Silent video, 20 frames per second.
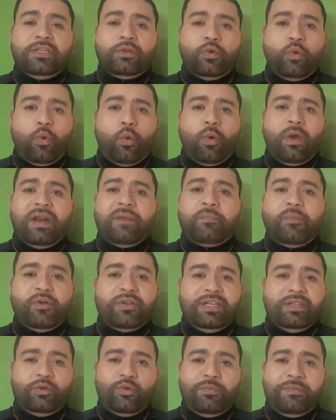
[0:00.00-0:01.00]
de tu cuerpo,
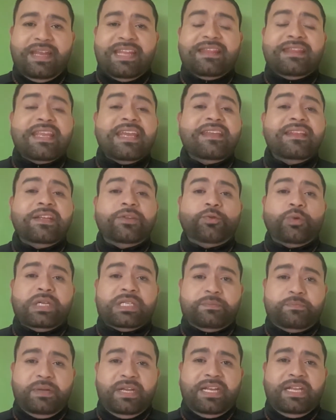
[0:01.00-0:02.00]
de tu mente y de tu
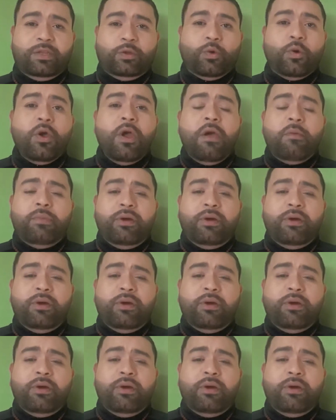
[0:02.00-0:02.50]
espíritu.